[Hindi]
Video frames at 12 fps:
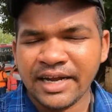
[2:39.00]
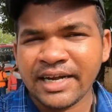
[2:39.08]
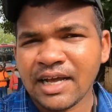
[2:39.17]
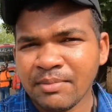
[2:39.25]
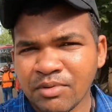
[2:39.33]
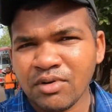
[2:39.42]

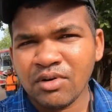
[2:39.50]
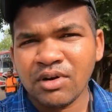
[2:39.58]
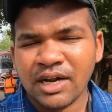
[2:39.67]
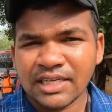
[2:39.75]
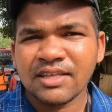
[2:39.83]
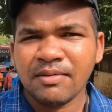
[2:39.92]
रेट
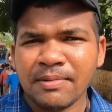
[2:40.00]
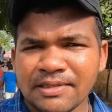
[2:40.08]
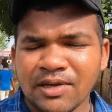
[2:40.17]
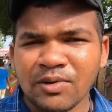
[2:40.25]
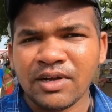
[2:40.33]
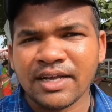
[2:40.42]
आपको रास्ते में
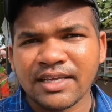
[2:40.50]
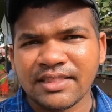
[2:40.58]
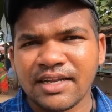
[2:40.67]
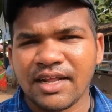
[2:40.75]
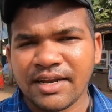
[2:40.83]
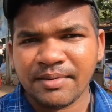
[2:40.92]
बताऊँगा
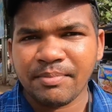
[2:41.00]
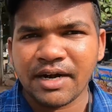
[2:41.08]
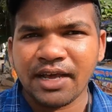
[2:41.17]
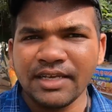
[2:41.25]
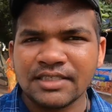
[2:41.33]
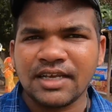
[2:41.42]
कितना
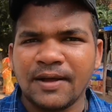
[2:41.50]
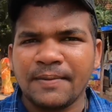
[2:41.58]
पड़ा